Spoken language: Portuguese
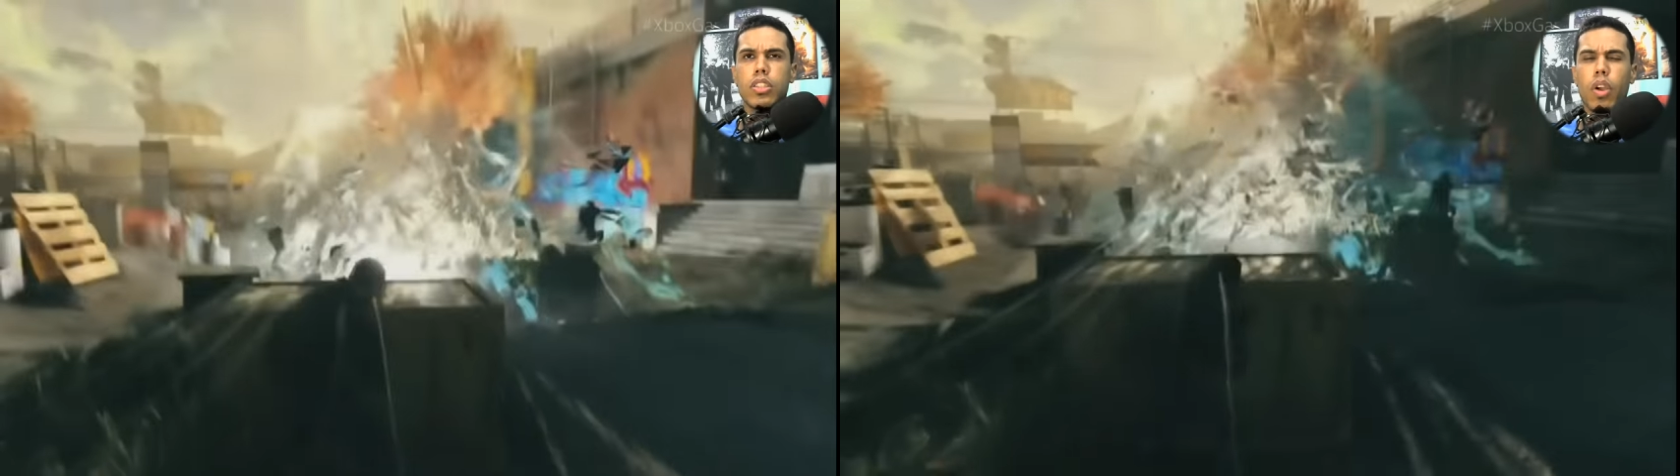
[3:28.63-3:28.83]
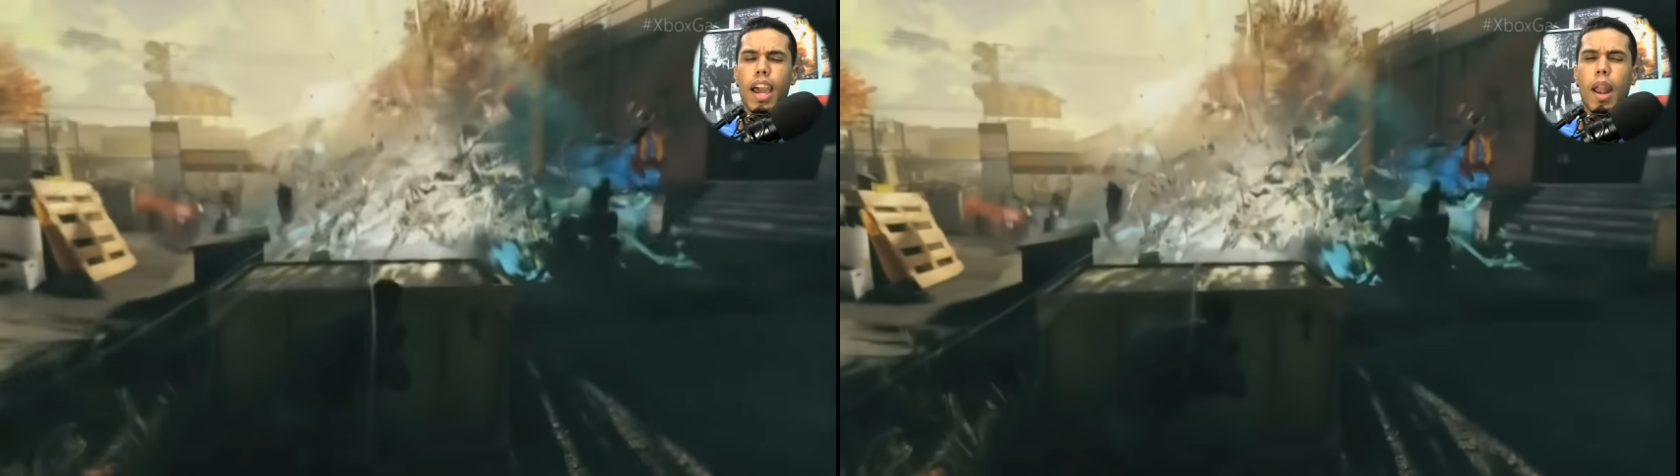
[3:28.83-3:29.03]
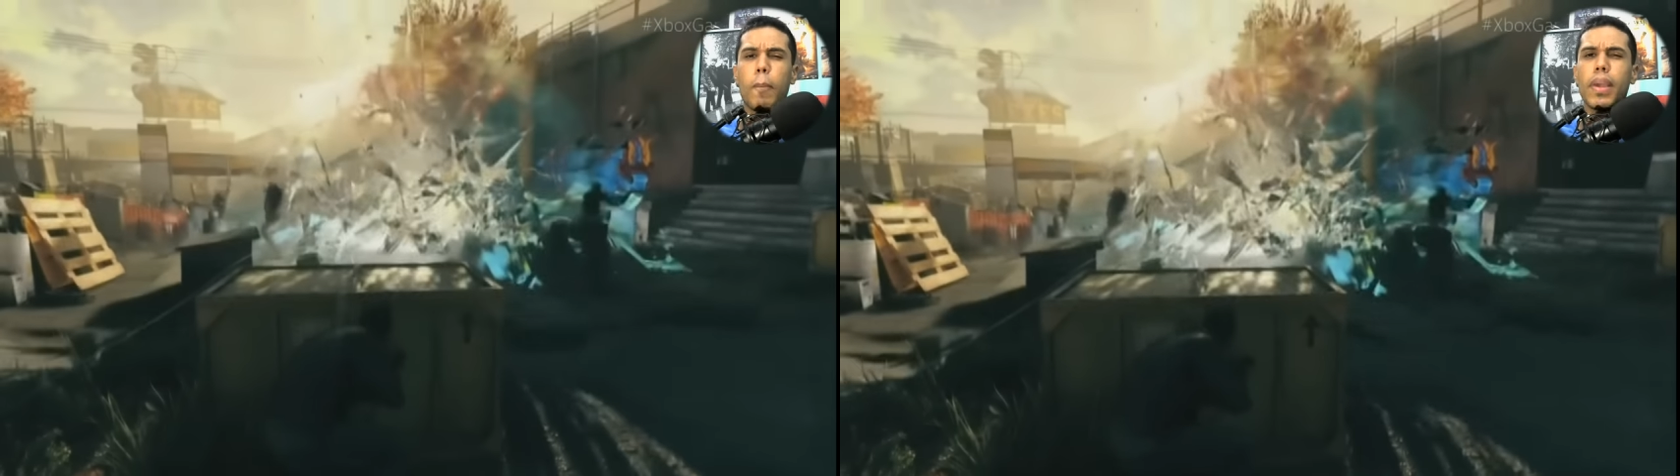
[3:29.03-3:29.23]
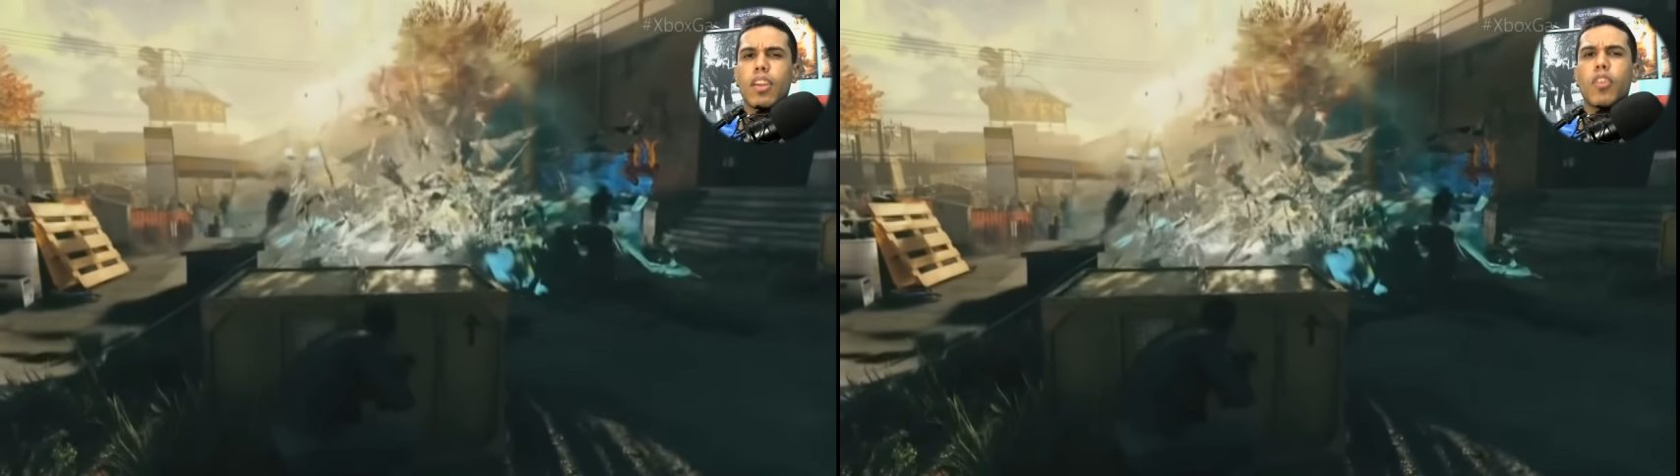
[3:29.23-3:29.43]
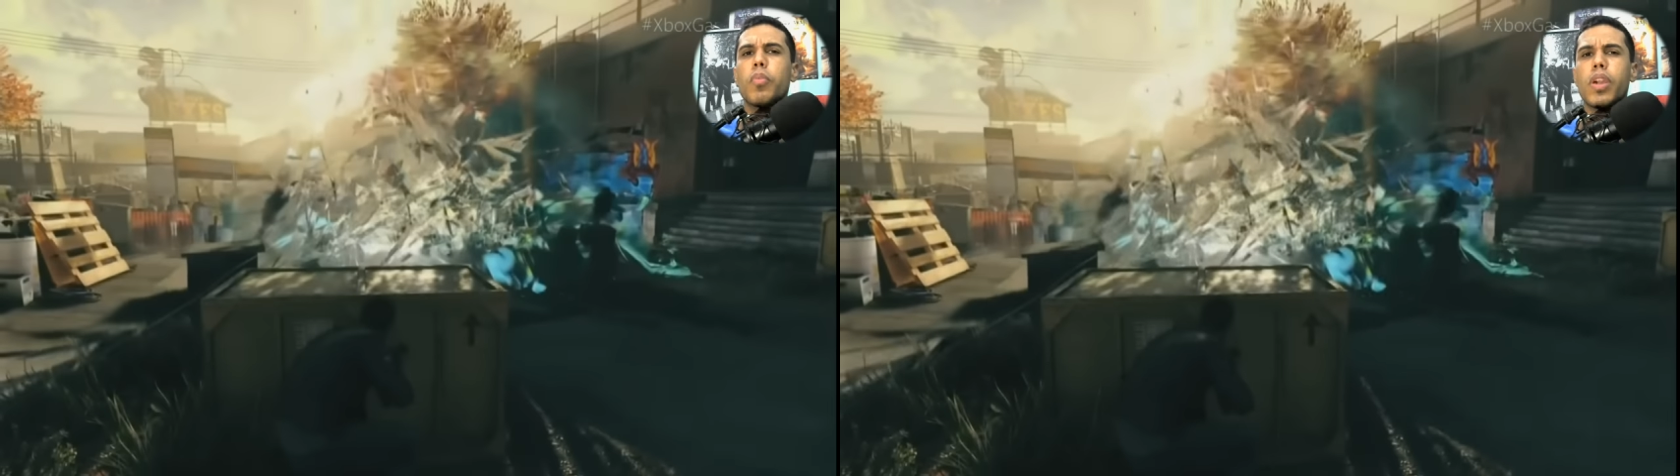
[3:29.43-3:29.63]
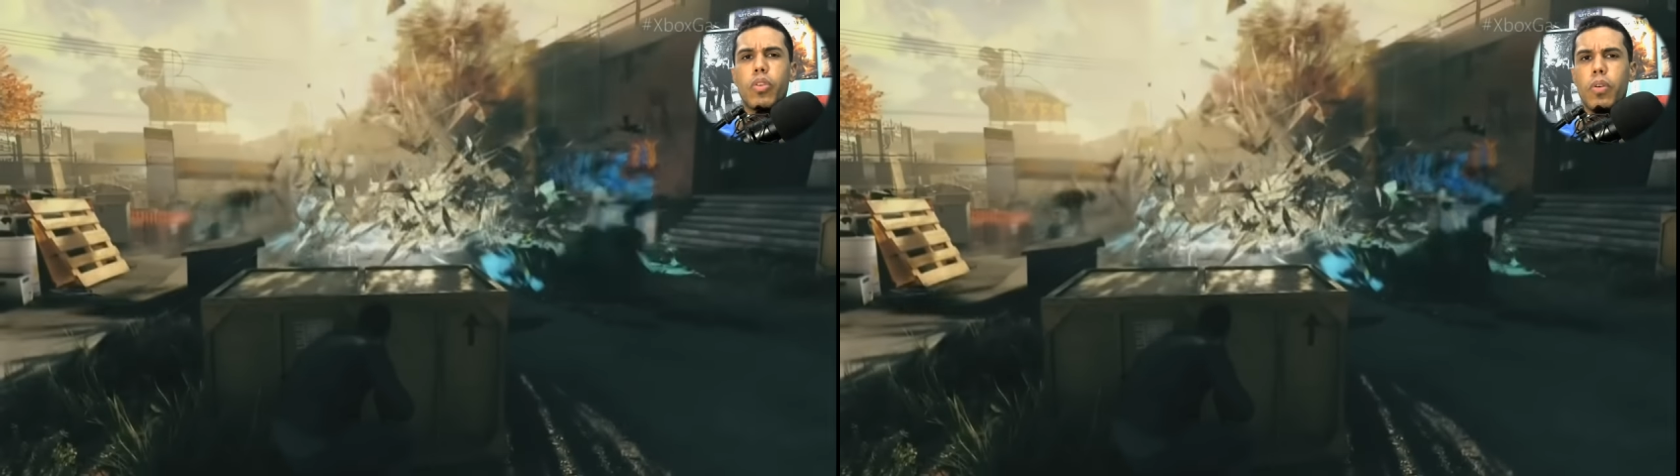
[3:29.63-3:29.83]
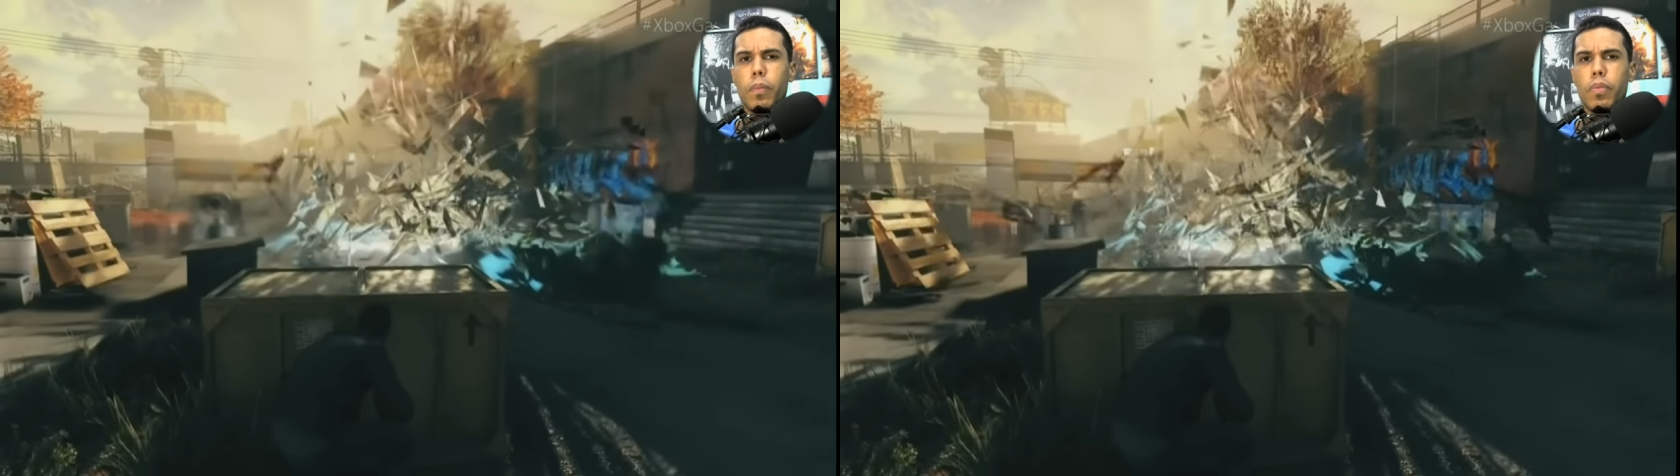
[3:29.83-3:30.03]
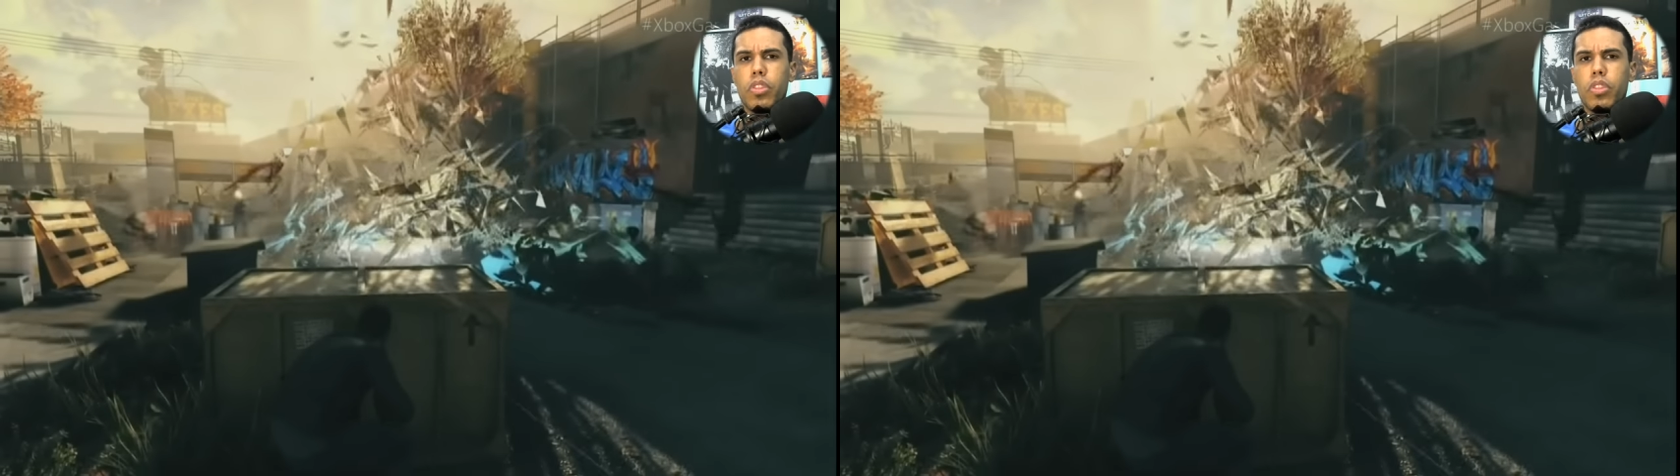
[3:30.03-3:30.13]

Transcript: Só que, cara, pensa comigo.